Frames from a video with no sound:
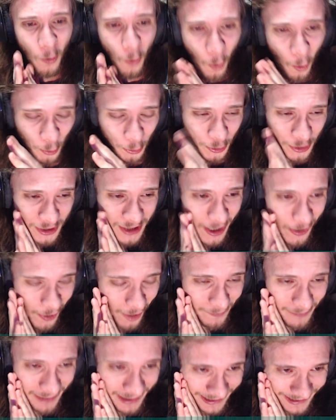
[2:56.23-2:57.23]
outros
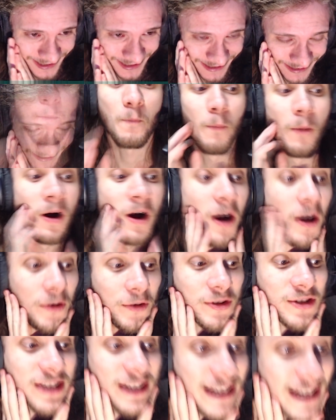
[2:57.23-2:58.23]
Aquamans.
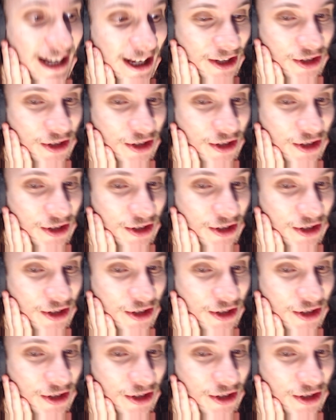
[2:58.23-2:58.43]
Mano, se liga